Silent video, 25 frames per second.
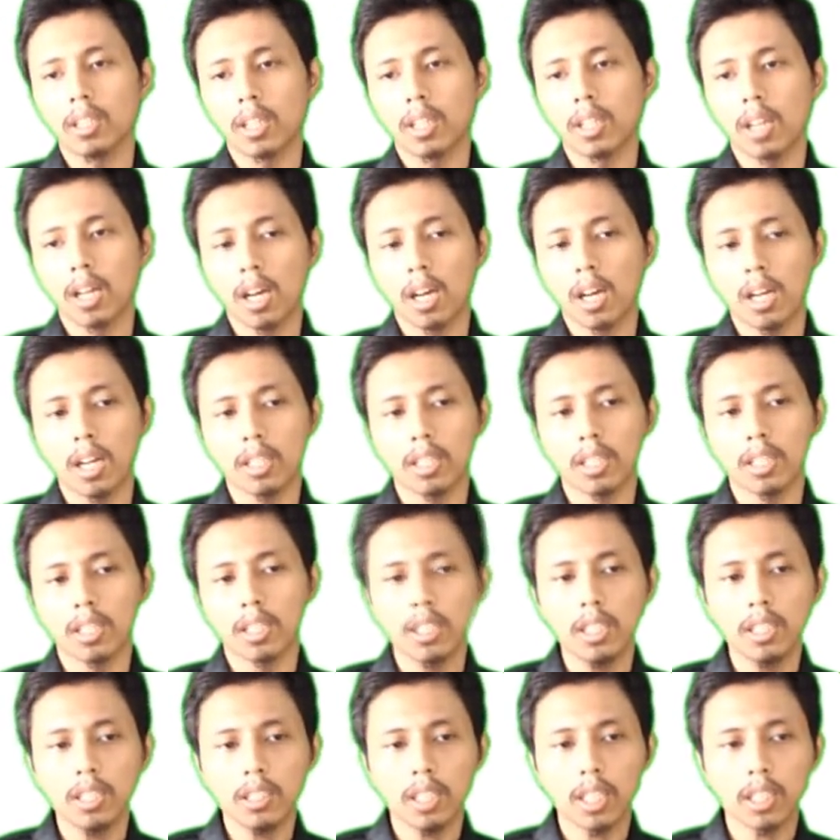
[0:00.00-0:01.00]
Nah,
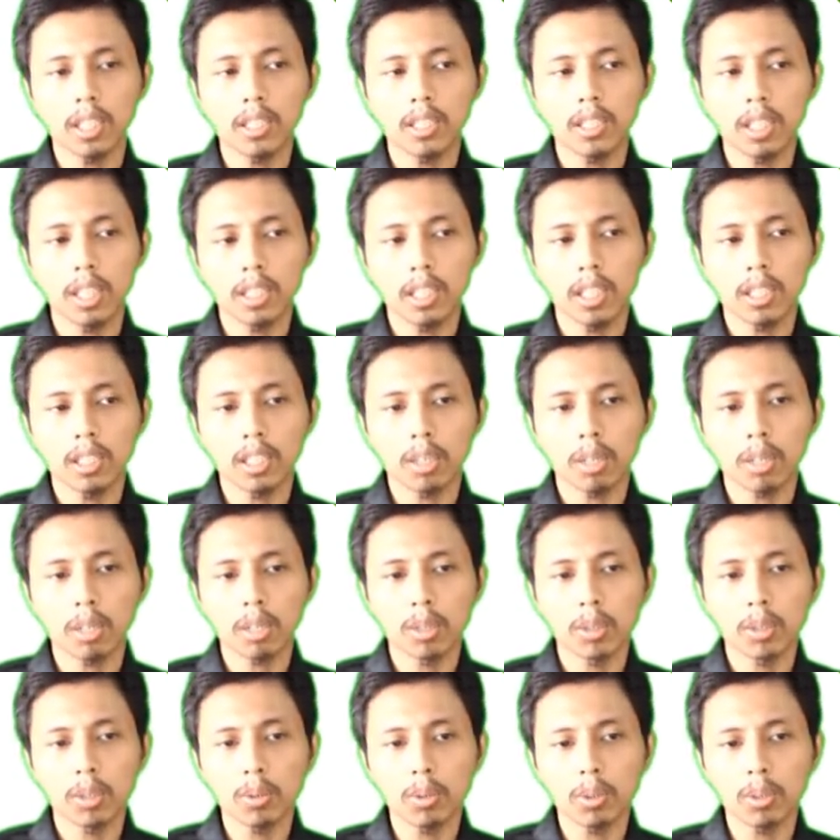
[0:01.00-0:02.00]
jadi zat-zat yang
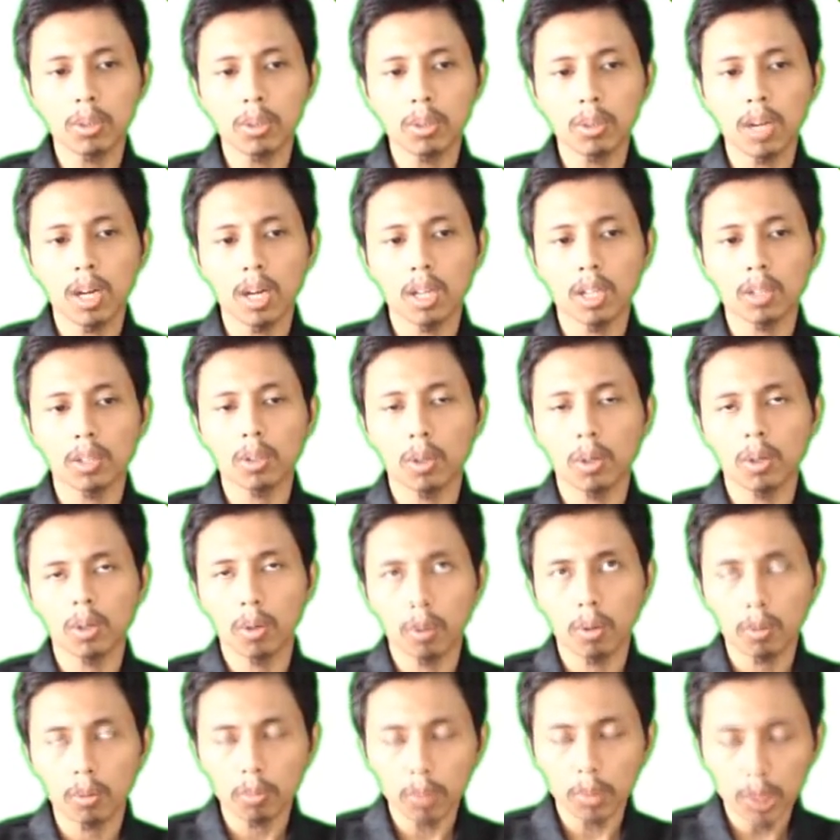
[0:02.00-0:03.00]
terbentuk
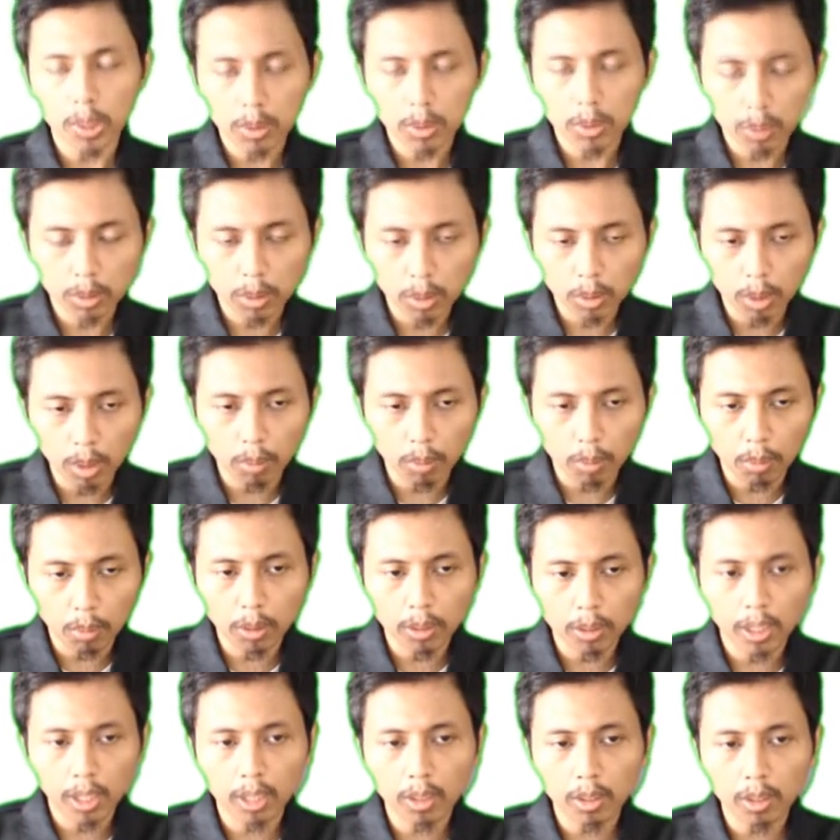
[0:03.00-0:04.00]
atau penyusun
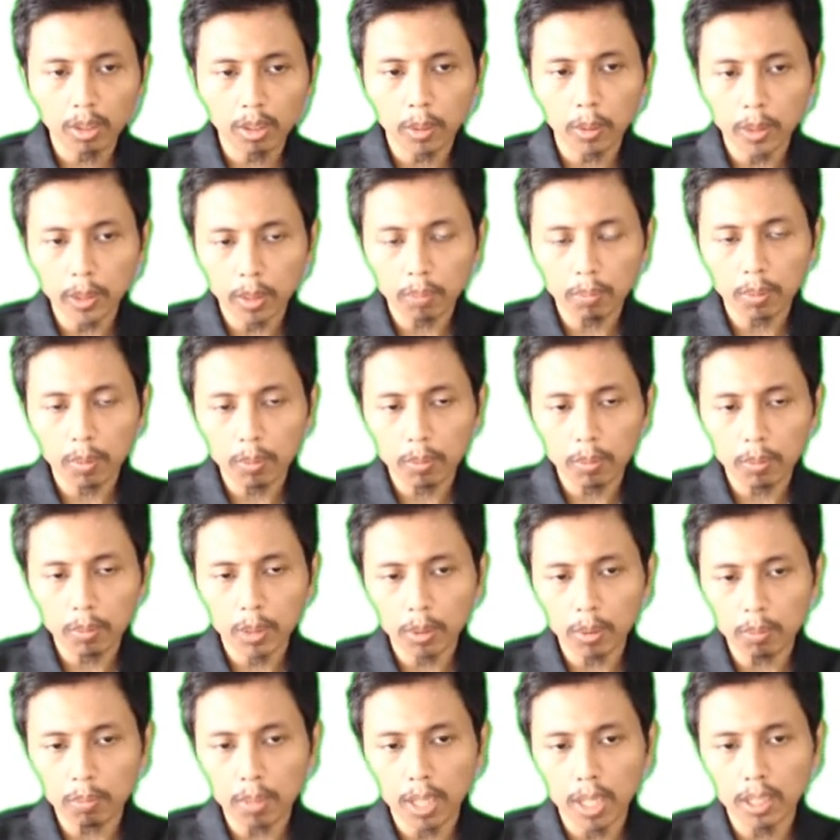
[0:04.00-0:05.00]
komponen-komponen
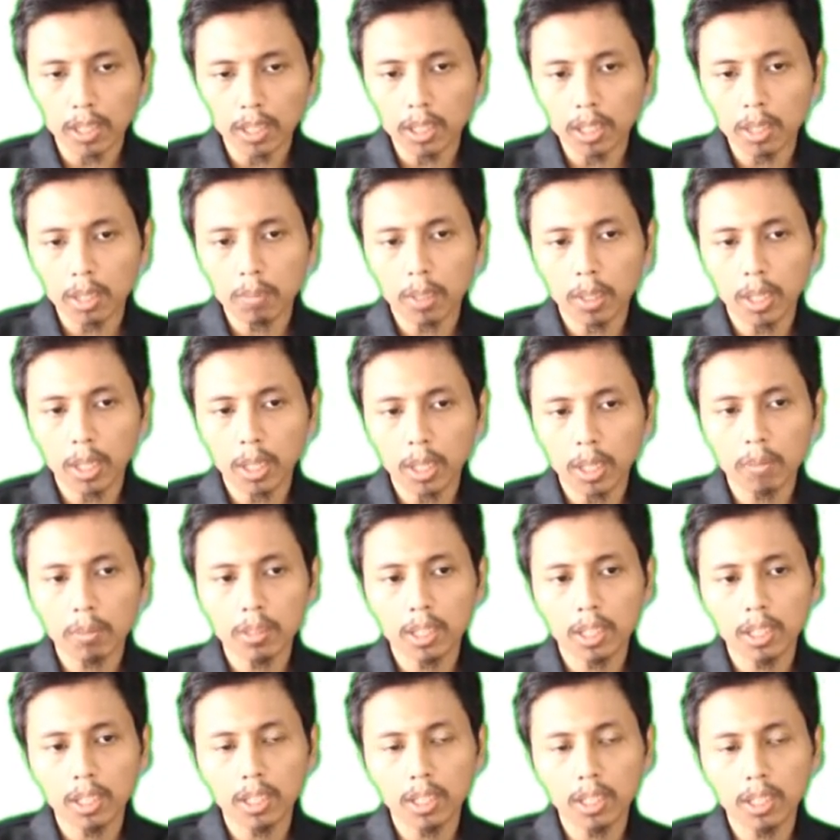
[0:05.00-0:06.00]
pembentuk planet dibagi
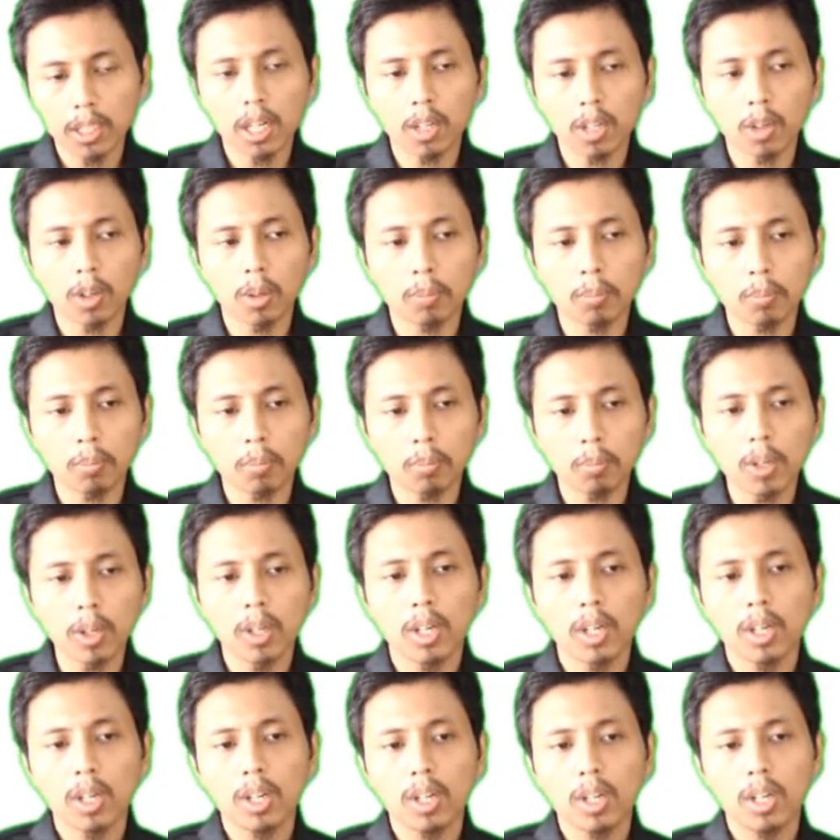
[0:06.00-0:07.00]
menjadi tiga kelompok,
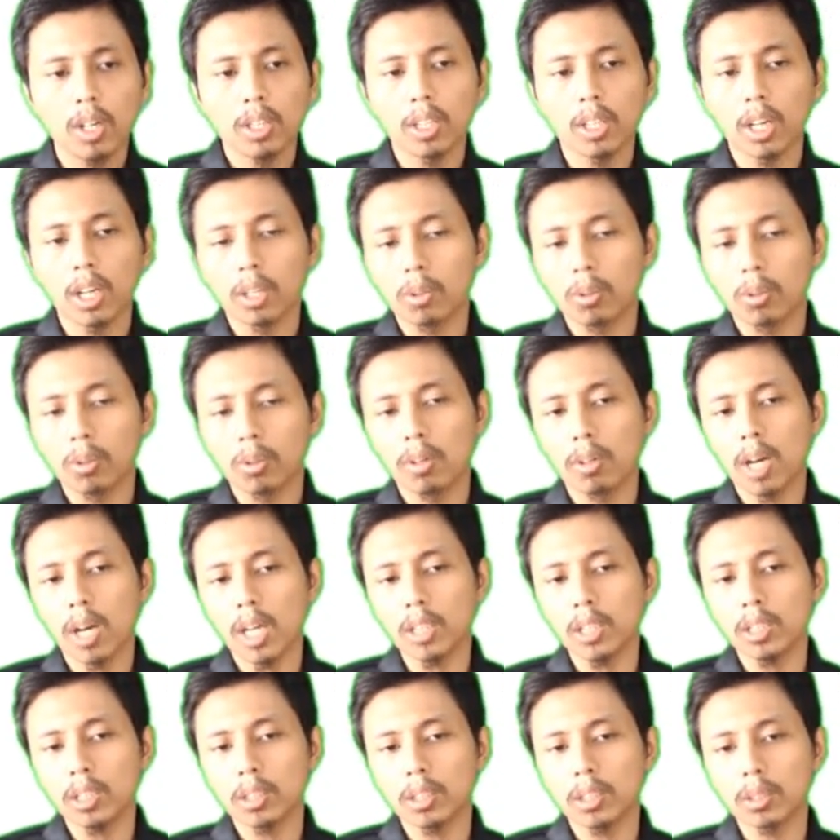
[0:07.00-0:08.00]
yaitu
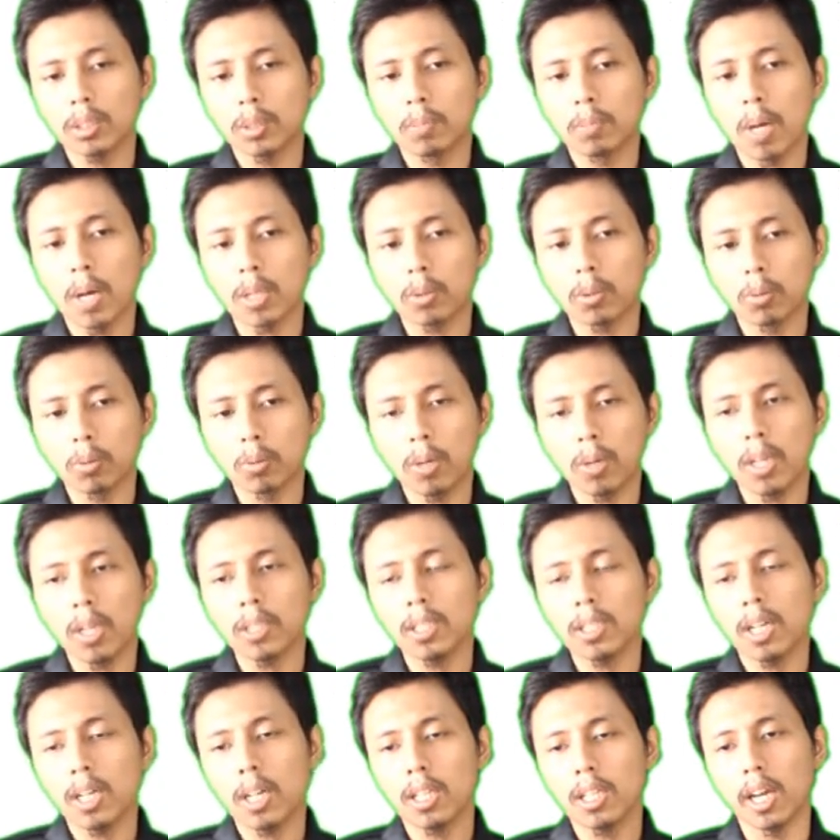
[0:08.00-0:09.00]
gas,
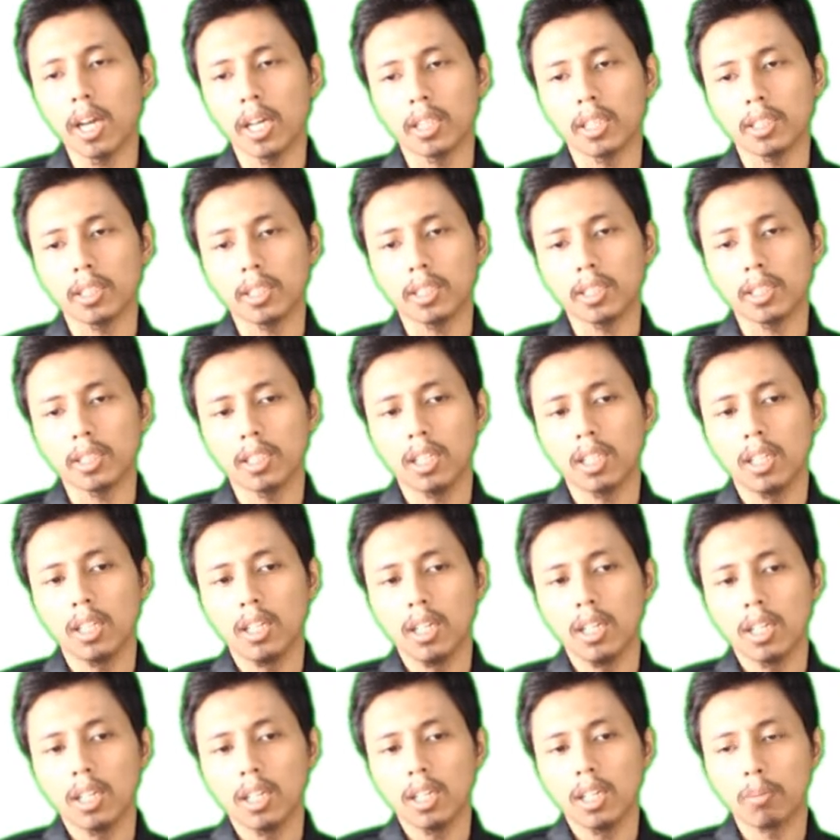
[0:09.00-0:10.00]
batuan, dan es.
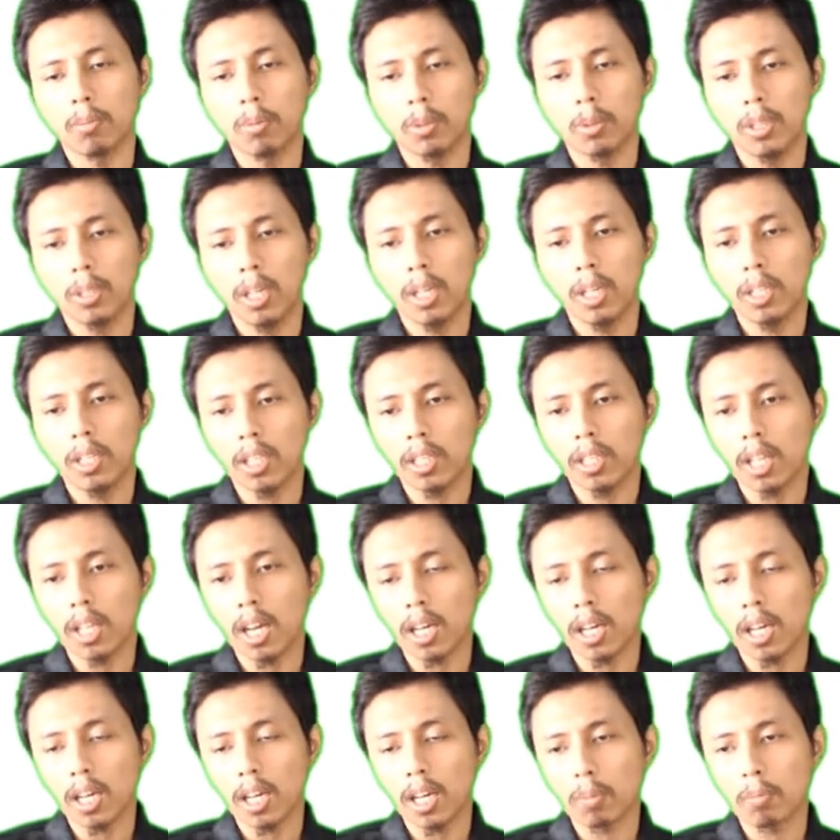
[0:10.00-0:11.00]
Kemudian kita
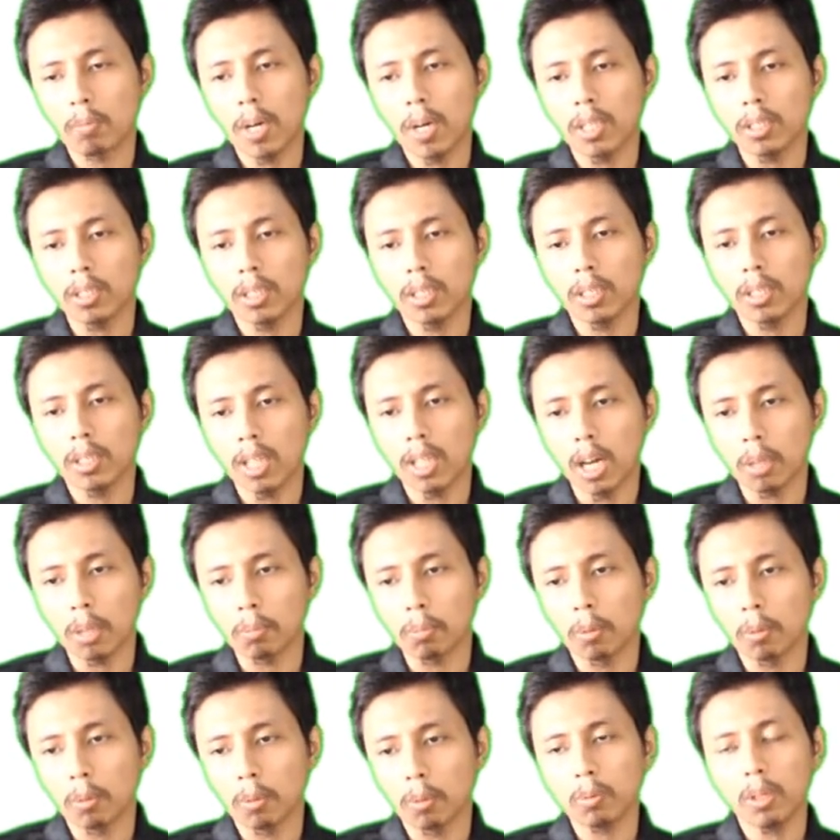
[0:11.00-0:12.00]
akan membahas tentang
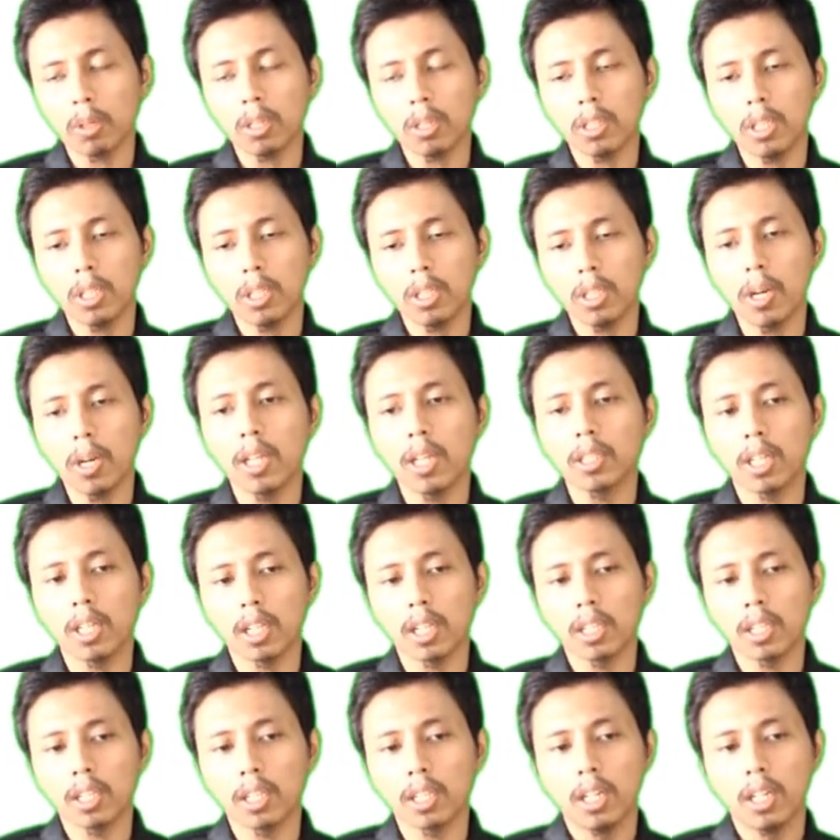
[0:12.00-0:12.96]
atmosfer di planet.